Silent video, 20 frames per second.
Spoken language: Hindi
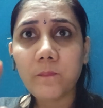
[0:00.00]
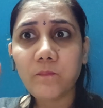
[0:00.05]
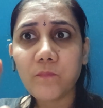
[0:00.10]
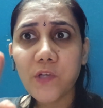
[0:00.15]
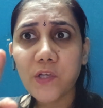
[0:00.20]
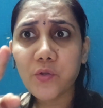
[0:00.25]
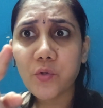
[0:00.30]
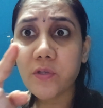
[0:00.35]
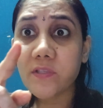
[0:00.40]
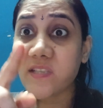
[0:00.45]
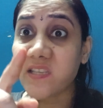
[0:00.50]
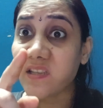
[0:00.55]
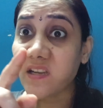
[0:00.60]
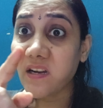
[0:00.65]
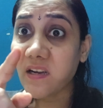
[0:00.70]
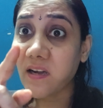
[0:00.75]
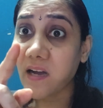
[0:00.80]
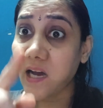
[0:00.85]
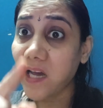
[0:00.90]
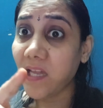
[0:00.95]
मैं तो इसी
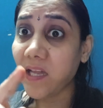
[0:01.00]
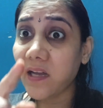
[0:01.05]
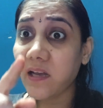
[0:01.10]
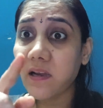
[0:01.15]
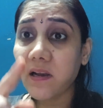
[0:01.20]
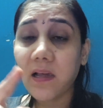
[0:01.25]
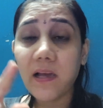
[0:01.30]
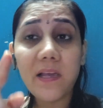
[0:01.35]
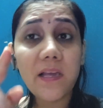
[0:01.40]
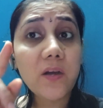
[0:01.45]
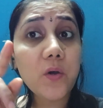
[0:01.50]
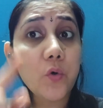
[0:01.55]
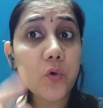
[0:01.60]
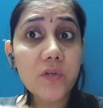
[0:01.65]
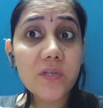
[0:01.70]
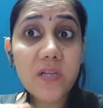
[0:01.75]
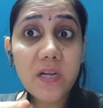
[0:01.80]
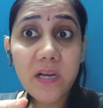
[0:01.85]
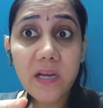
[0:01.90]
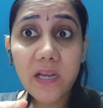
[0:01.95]
तरह खाइए खिलाइए
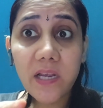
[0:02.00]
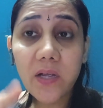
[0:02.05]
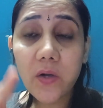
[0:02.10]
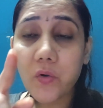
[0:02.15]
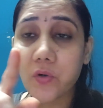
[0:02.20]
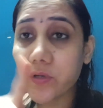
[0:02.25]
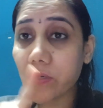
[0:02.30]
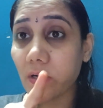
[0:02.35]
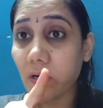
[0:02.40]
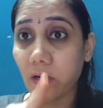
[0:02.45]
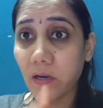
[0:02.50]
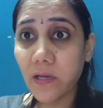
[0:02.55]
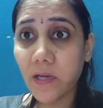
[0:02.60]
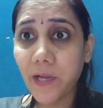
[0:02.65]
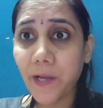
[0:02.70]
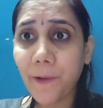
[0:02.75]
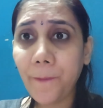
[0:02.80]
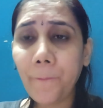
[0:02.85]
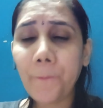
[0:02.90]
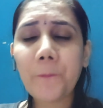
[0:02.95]
खुश रहिए खुश
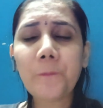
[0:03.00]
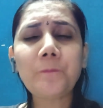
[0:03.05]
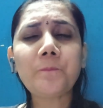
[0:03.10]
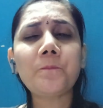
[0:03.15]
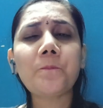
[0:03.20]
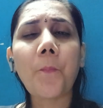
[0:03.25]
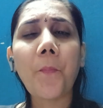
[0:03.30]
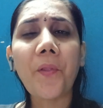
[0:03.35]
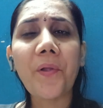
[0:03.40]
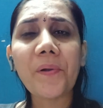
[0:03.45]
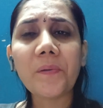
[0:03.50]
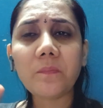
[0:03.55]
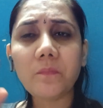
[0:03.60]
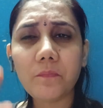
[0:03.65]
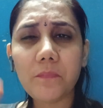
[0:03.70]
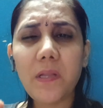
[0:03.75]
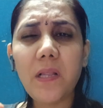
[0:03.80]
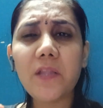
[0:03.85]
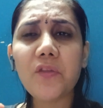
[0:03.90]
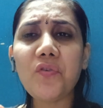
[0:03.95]
रखिए
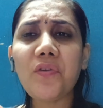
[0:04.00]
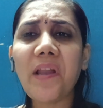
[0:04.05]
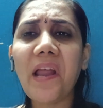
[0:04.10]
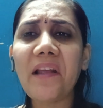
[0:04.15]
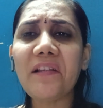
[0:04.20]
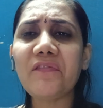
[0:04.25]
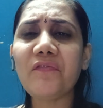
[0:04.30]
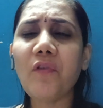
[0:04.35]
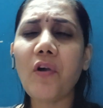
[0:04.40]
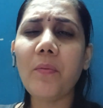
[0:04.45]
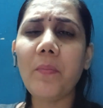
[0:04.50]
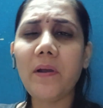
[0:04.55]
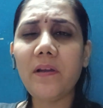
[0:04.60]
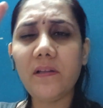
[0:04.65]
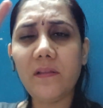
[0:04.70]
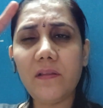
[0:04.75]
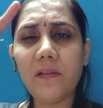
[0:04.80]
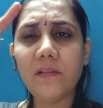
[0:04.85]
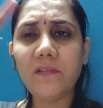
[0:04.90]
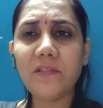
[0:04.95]
मिलती हूँ नेक्स्ट ब्लॉग में
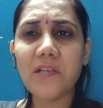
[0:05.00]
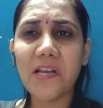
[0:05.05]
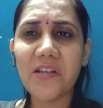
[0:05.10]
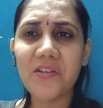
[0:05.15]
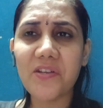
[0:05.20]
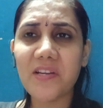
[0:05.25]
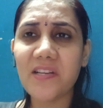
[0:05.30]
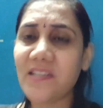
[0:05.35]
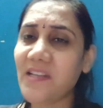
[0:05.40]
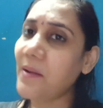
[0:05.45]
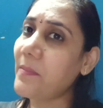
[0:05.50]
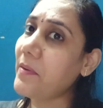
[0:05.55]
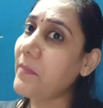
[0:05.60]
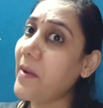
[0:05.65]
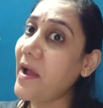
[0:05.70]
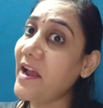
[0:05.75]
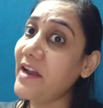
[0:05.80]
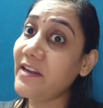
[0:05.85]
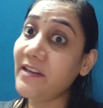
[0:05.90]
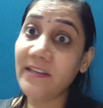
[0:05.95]
टिल दिन जय श्री कृष्णा
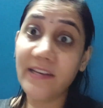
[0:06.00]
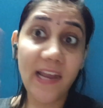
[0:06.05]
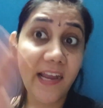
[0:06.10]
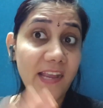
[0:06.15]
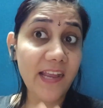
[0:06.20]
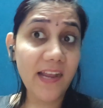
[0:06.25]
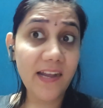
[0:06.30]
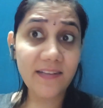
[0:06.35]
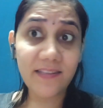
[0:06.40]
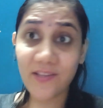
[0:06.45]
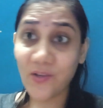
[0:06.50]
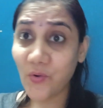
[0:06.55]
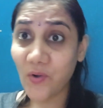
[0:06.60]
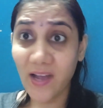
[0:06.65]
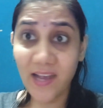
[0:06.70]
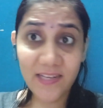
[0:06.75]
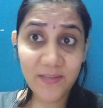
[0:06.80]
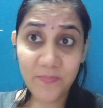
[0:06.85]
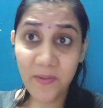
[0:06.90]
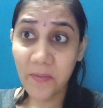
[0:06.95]
बाय टेक केयर सी यू
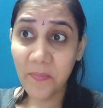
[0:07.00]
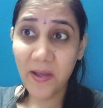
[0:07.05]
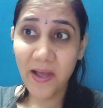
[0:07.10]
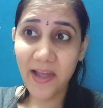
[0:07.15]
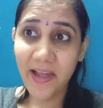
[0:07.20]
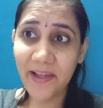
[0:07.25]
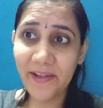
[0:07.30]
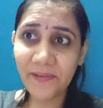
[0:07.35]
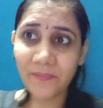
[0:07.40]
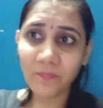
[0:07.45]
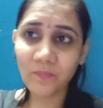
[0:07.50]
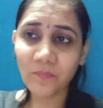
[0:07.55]
गाइस बाय बाय